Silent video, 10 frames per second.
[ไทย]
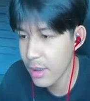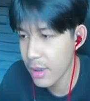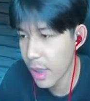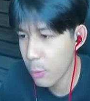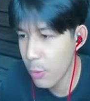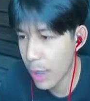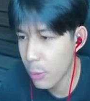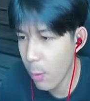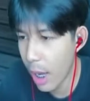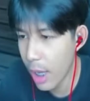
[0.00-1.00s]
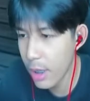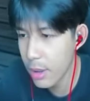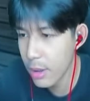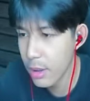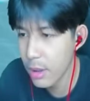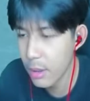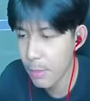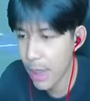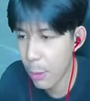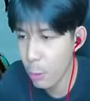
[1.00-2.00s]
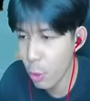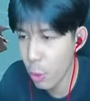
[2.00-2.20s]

สันคุงงั้นหัวเป็นไงคนดู